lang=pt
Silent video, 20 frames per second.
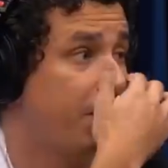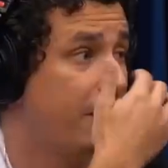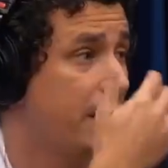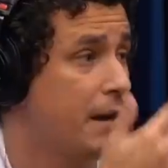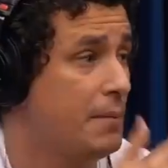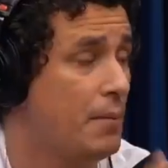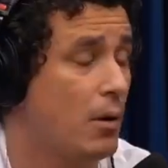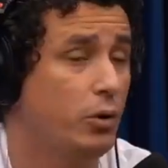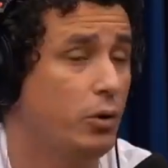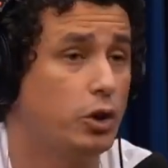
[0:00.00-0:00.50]
é
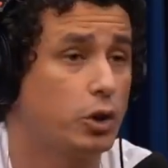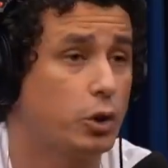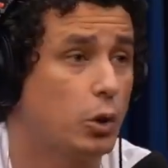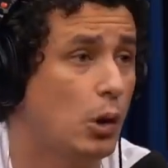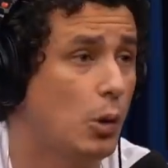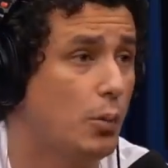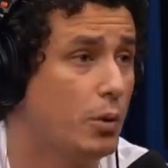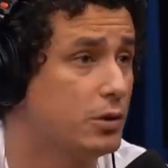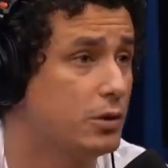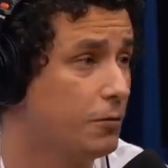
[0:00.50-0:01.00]
irmão, bestão?
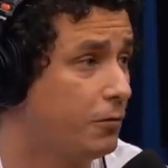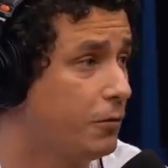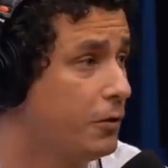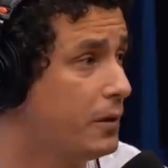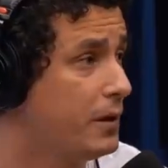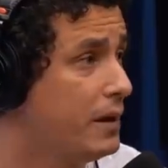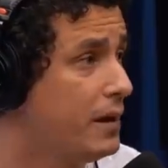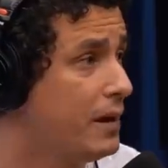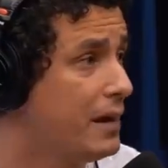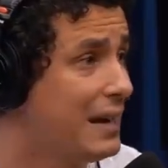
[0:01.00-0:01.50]
desculpa se eu fui
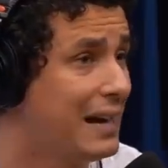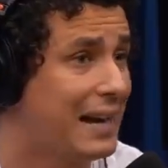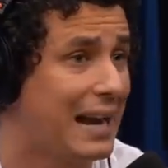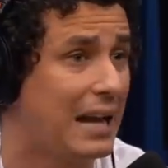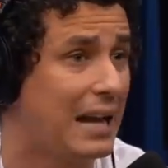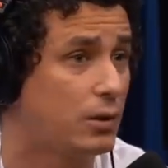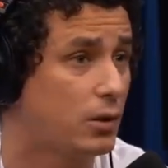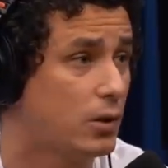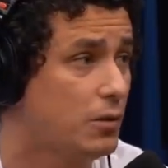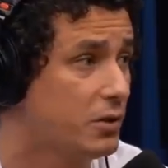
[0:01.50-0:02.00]

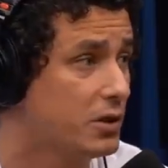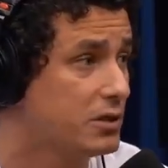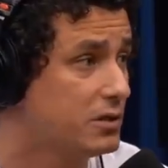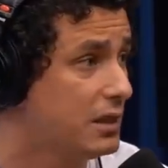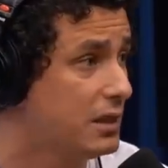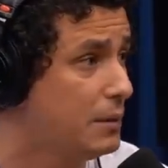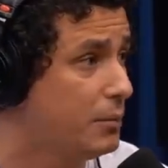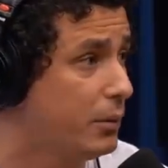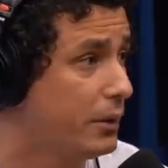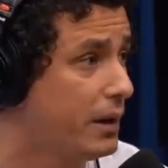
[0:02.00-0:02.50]
ingrato com você,
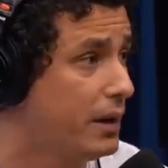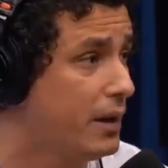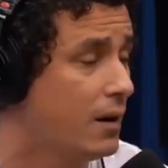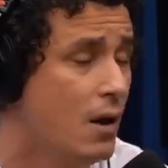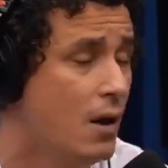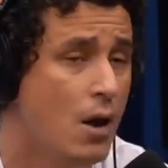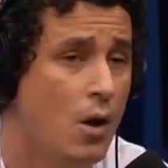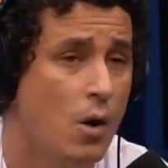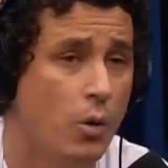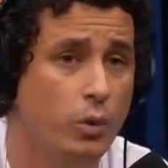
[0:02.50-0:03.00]
ah, porque sim.
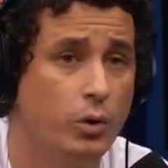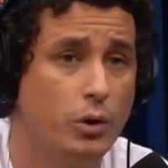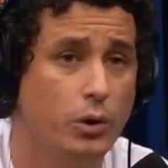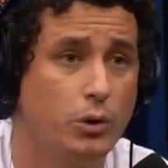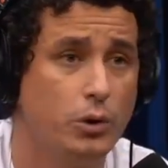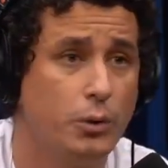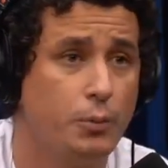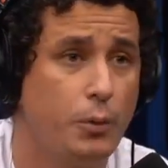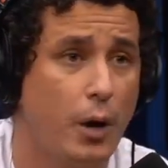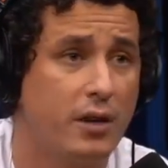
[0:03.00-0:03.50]
um
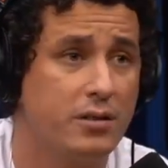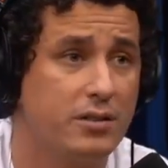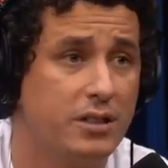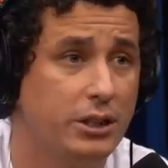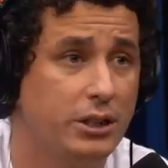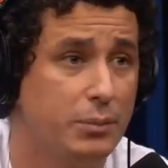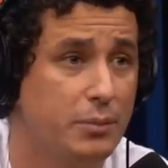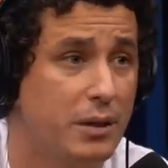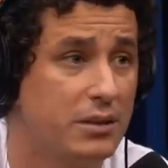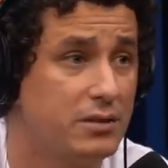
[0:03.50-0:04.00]
dos piores sentimentos é